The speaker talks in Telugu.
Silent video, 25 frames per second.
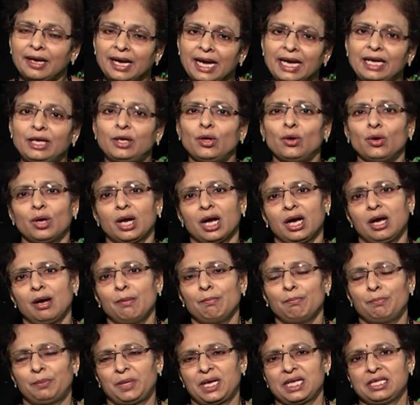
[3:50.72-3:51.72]
రెండో
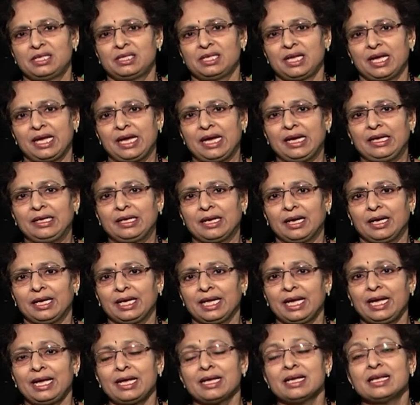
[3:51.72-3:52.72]
రకం ప్రశ్న
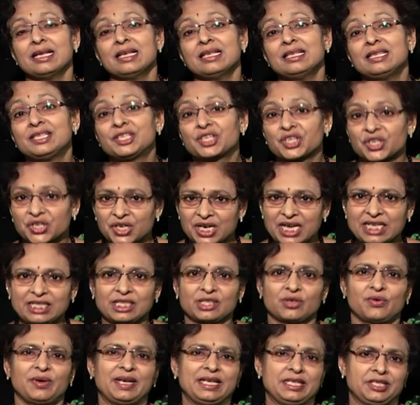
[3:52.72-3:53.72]
ఏంటంటే
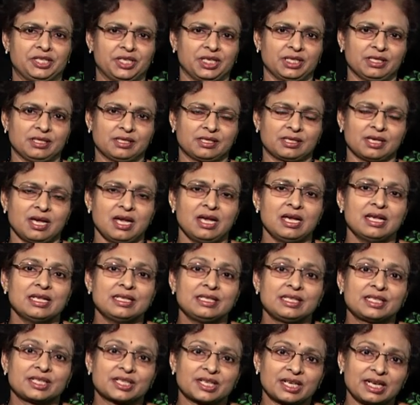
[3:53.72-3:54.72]
స్ట్రెస్ క్వశ్చన్స్
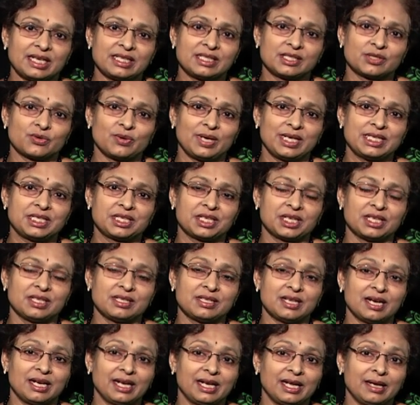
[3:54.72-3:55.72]
స్ట్రెస్
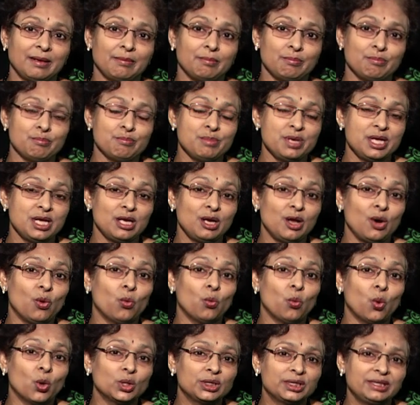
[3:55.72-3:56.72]
క్వశ్చన్స్ అంటే మీలో
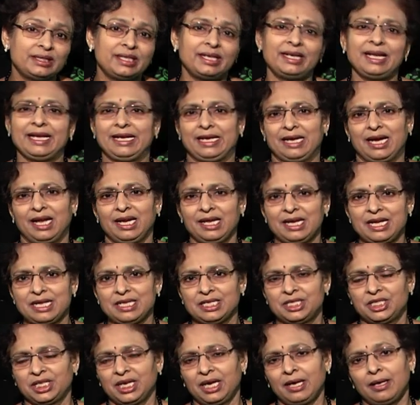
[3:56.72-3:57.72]
ఒత్తిడి
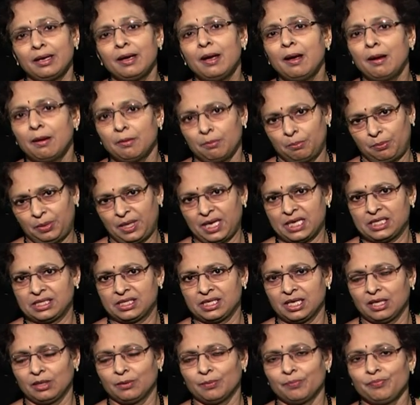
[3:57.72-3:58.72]
కలిగించే
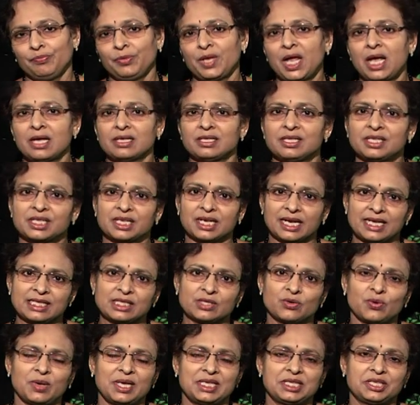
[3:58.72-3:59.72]
ప్రశ్నలు
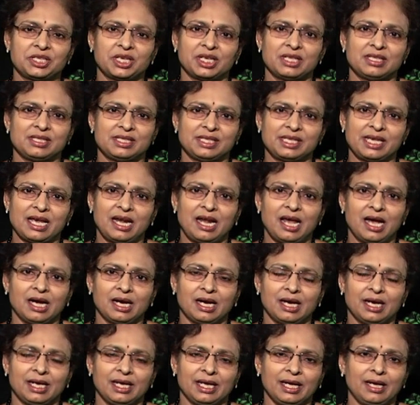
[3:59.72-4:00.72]
స్ట్రెస్ క్వశ్చన్స్
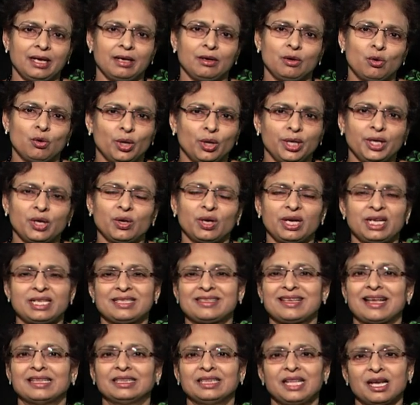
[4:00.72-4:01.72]
ఎలాగంటే కొన్ని
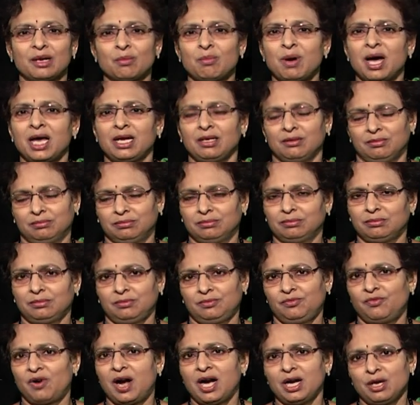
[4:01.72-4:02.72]
కొన్ని సందర్భాలు
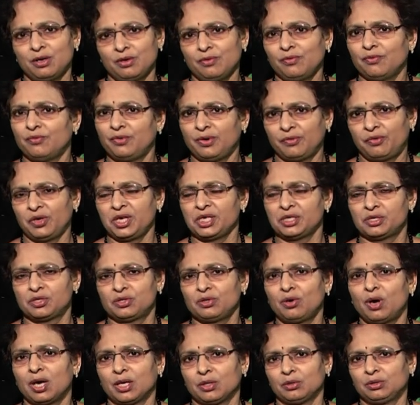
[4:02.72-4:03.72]
వాళ్ళు
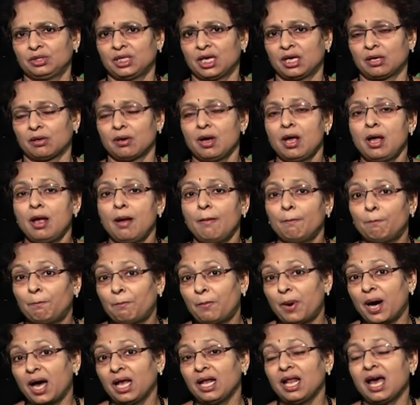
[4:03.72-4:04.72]
వివరిస్తూ అడుగుతారు
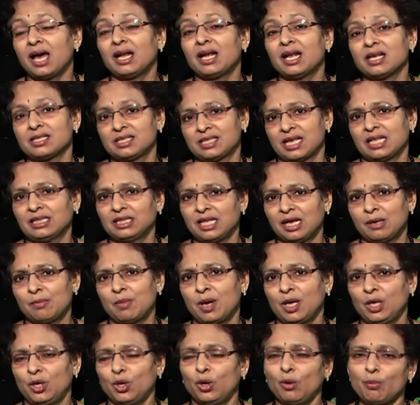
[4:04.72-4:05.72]
ఫలానా
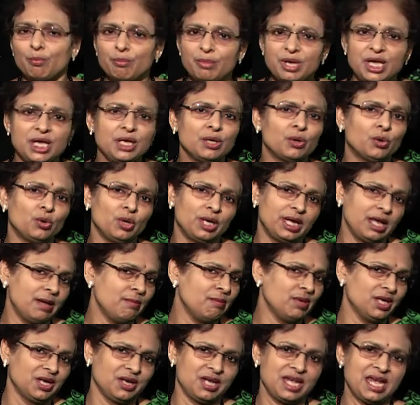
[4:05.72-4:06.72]
సందర్భంలో మీరుంటే
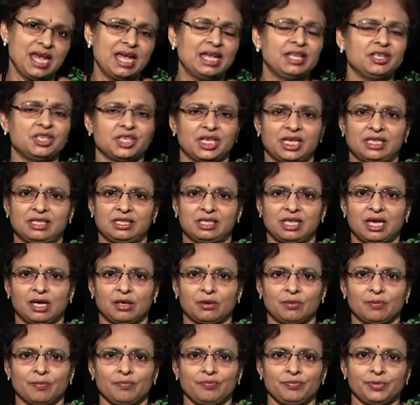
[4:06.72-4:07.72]
మీరు ఏం
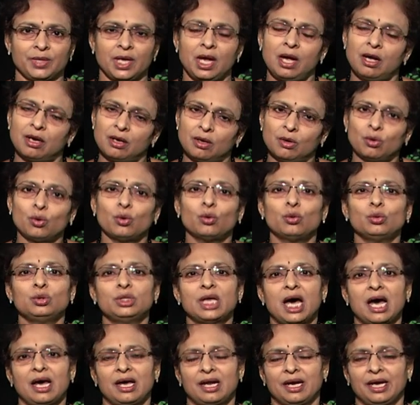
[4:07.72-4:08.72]
చేస్తారు
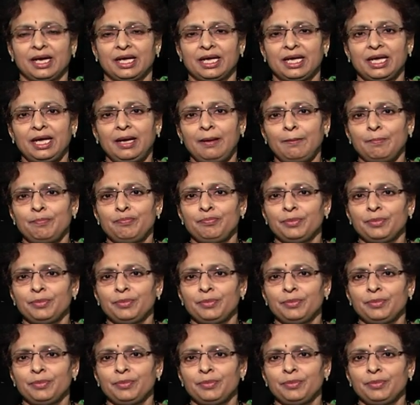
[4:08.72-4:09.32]
ఉదాహరణకి